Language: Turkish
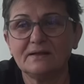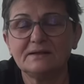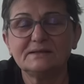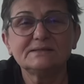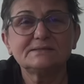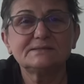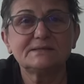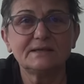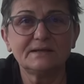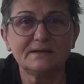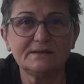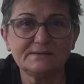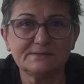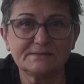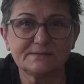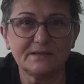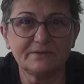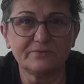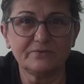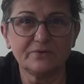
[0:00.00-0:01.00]
serin
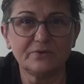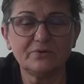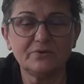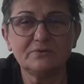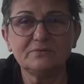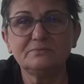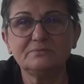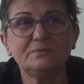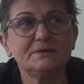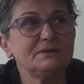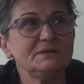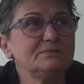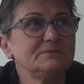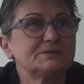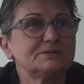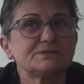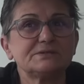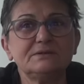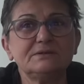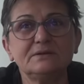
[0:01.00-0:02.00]
seviyor. Benim
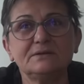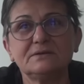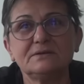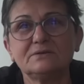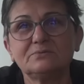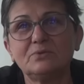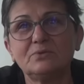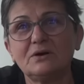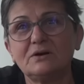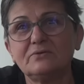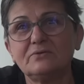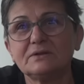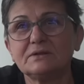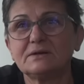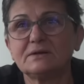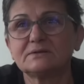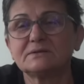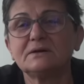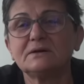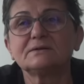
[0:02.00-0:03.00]
için e, bu
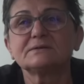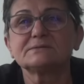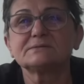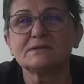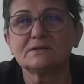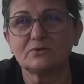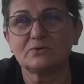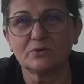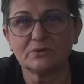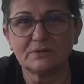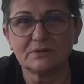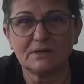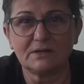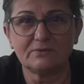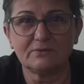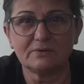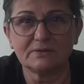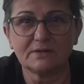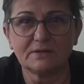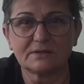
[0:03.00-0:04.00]
havalar daha kısa kollu
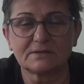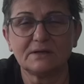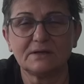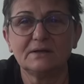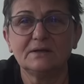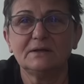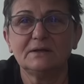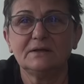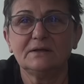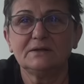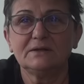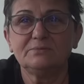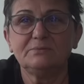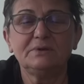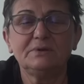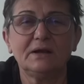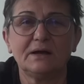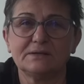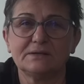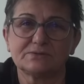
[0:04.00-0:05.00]
havalar.
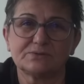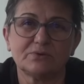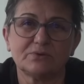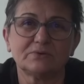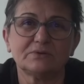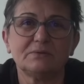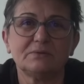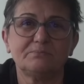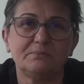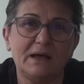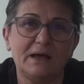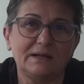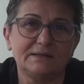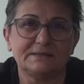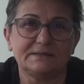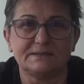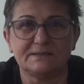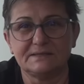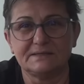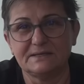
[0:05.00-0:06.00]
Bir ay sonra
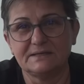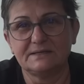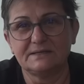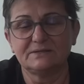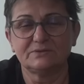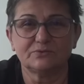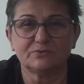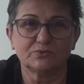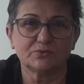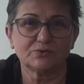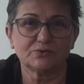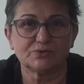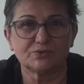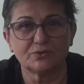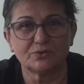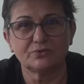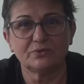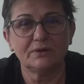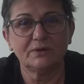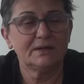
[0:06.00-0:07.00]
belki
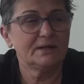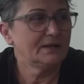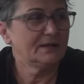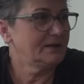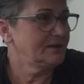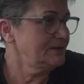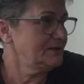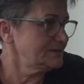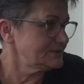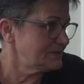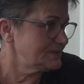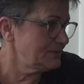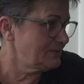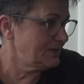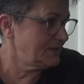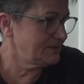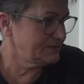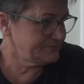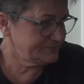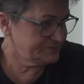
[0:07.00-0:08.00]
uzun. Ha,
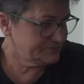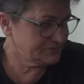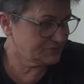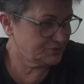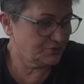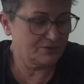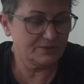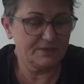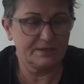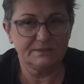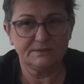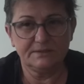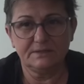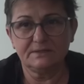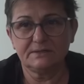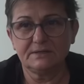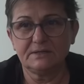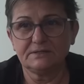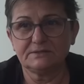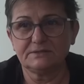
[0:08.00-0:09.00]
sabah çok
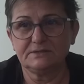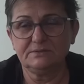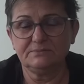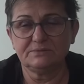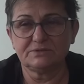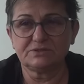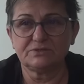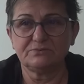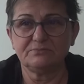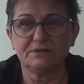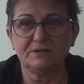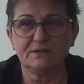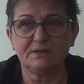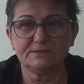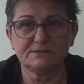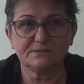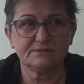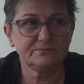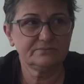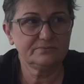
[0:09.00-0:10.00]
erken kalktığım için
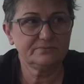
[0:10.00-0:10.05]
biraz